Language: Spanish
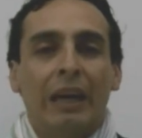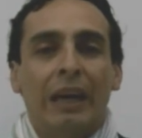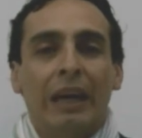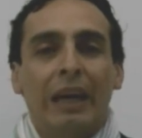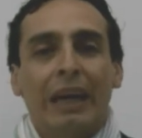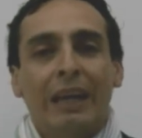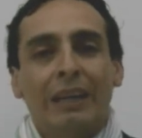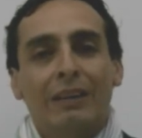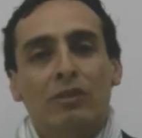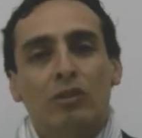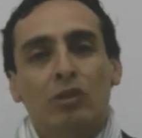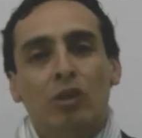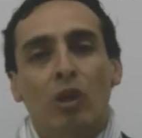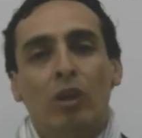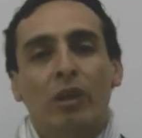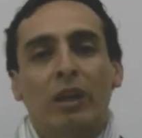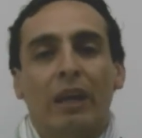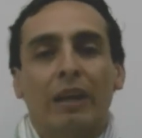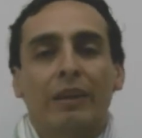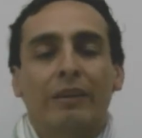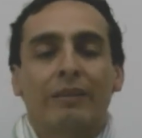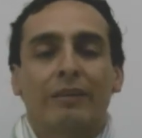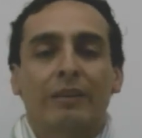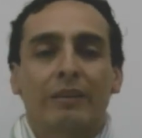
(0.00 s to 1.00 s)
en
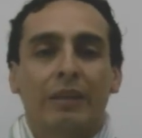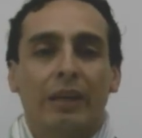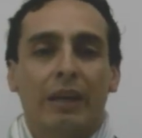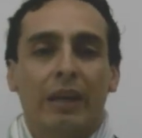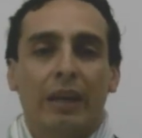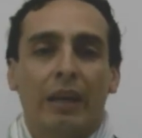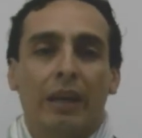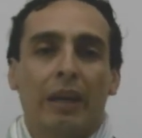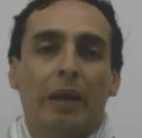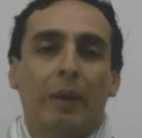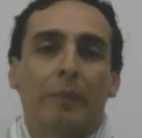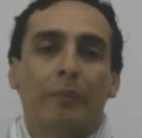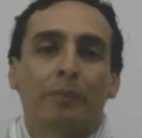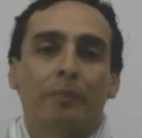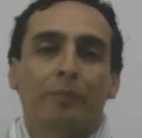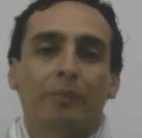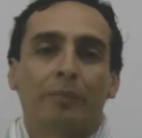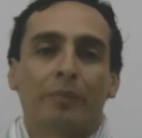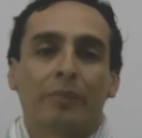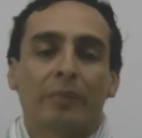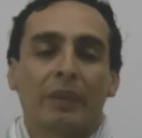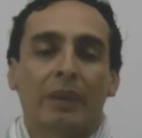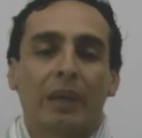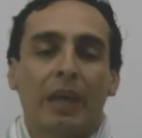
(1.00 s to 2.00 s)
zonas de
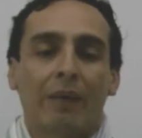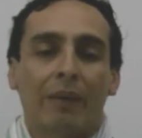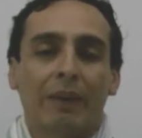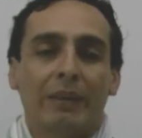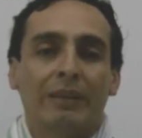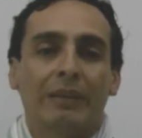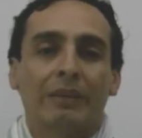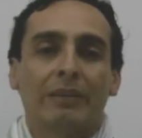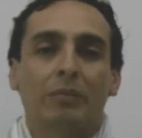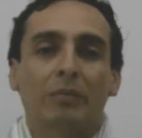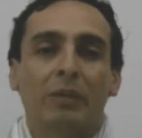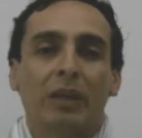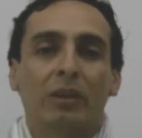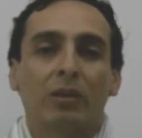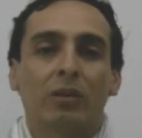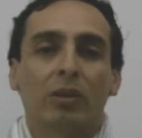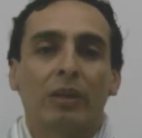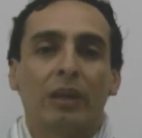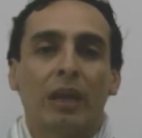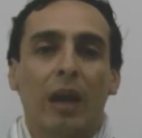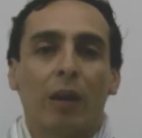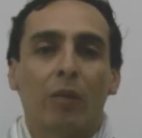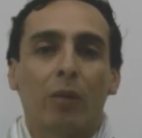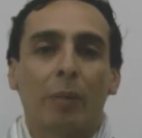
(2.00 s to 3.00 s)

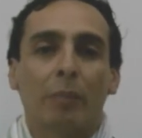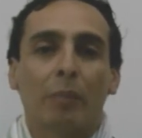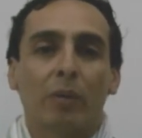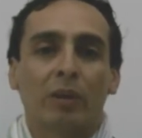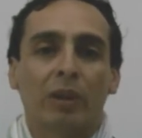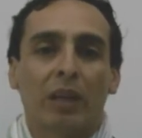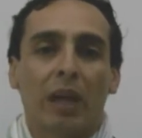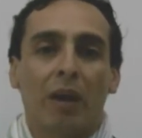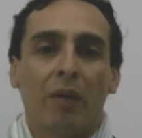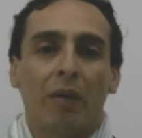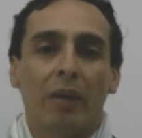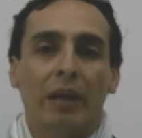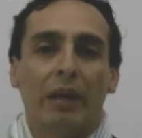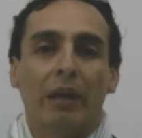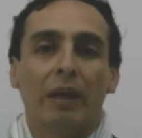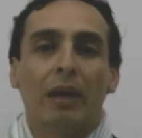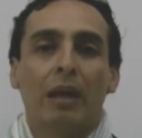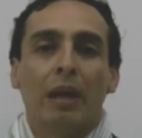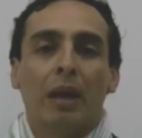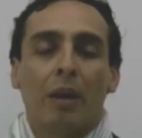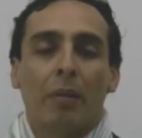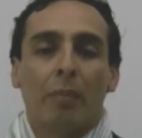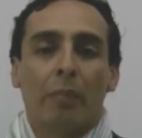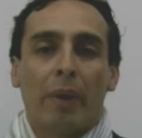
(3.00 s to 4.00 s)
abastecimiento de agua potable
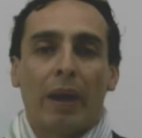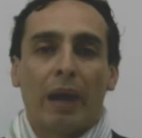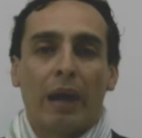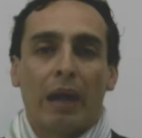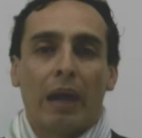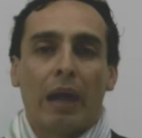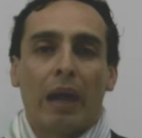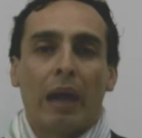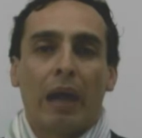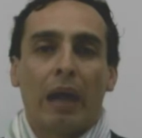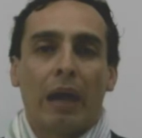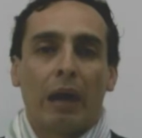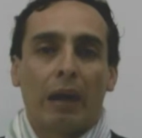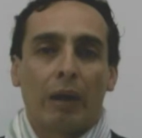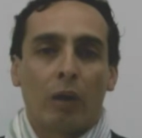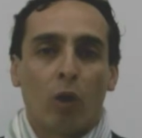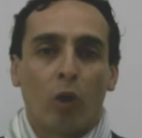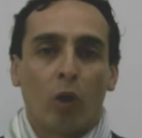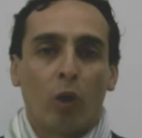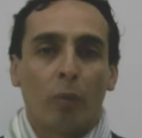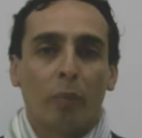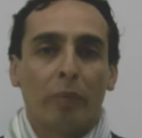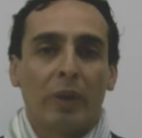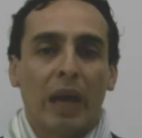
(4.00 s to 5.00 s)
para
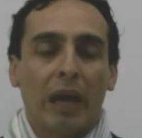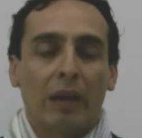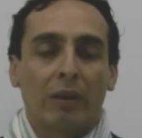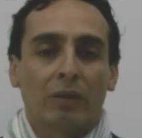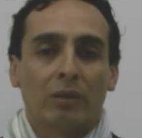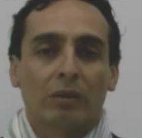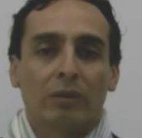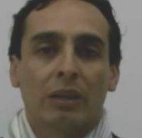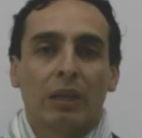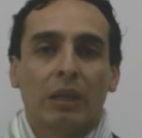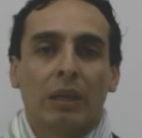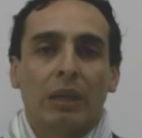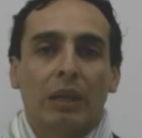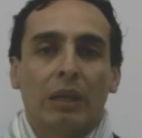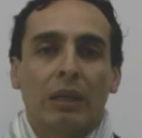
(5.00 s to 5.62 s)
colombianos.